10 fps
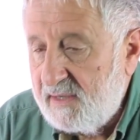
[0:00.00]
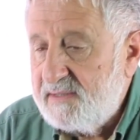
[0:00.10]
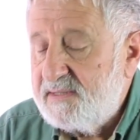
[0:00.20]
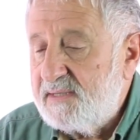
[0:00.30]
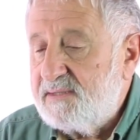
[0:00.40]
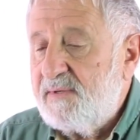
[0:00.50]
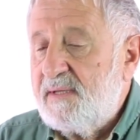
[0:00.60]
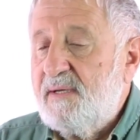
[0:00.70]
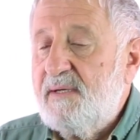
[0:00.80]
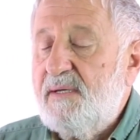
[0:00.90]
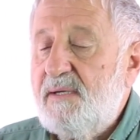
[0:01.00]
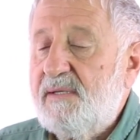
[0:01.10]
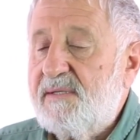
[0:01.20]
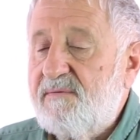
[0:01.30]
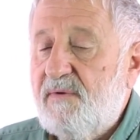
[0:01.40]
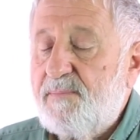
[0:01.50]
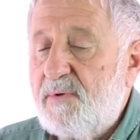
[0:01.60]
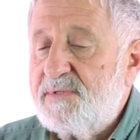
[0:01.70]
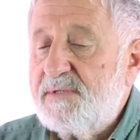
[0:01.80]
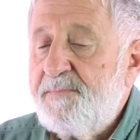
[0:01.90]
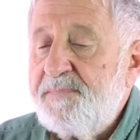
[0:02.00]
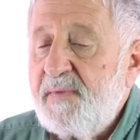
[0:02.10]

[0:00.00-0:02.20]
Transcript: Естественно, этот вопрос